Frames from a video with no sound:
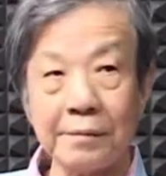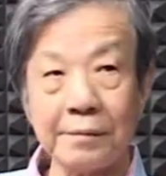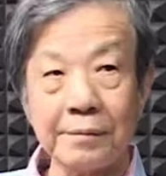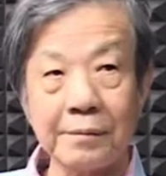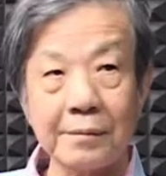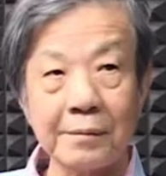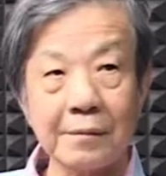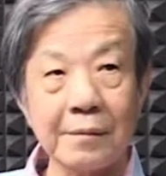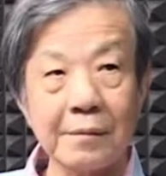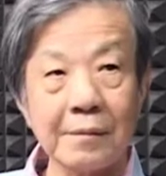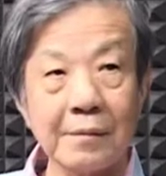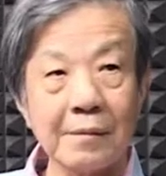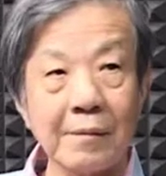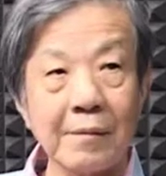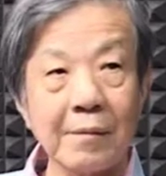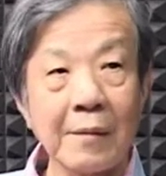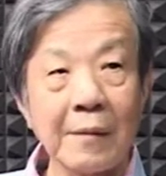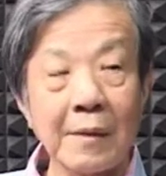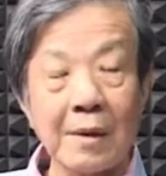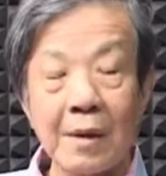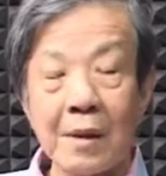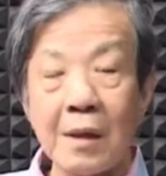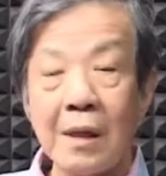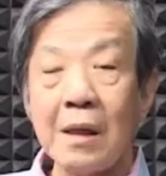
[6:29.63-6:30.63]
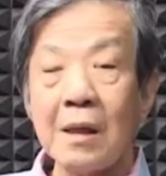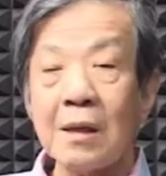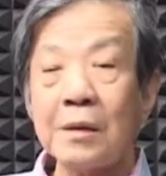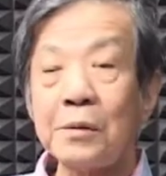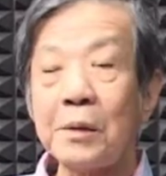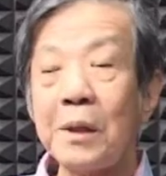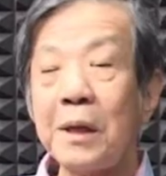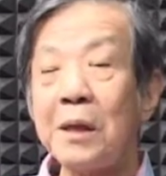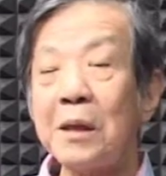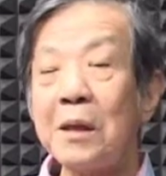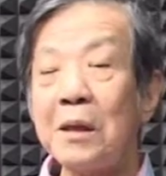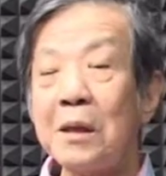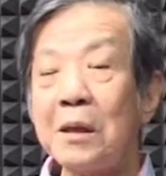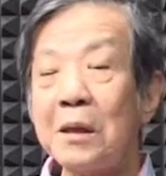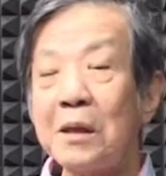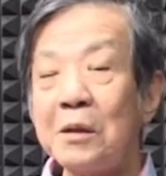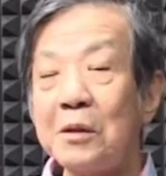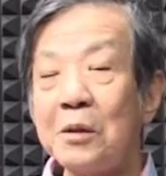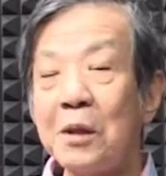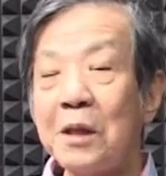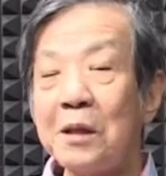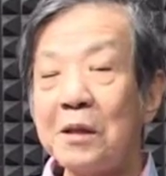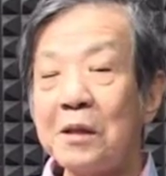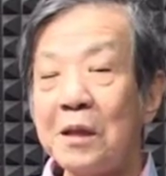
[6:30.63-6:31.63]
哦，所以
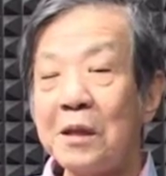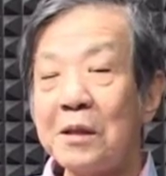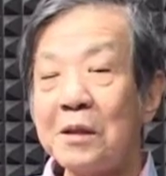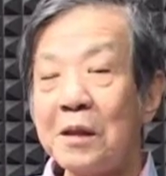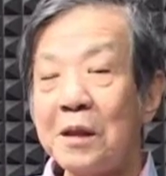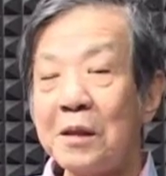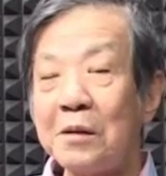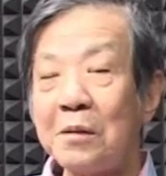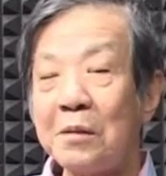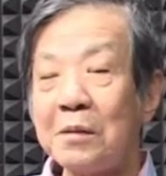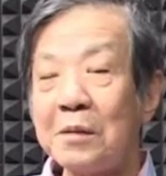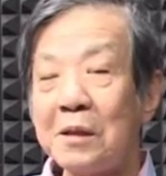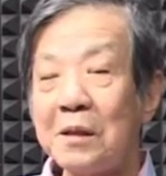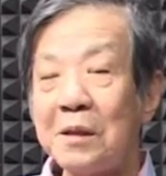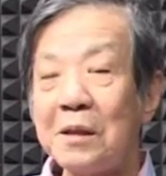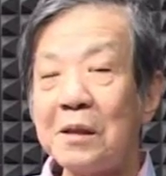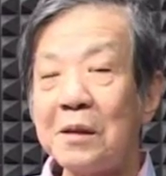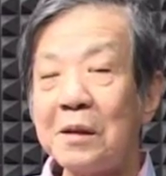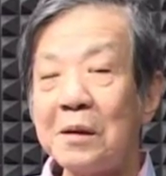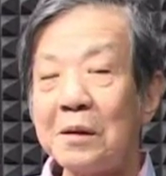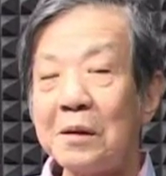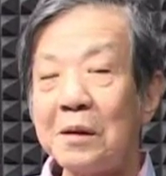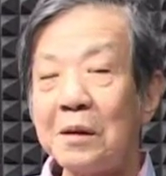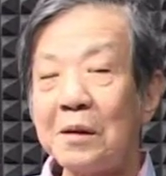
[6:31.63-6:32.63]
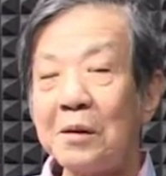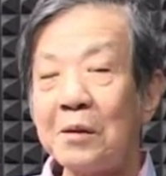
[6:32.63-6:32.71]
所以这些东西，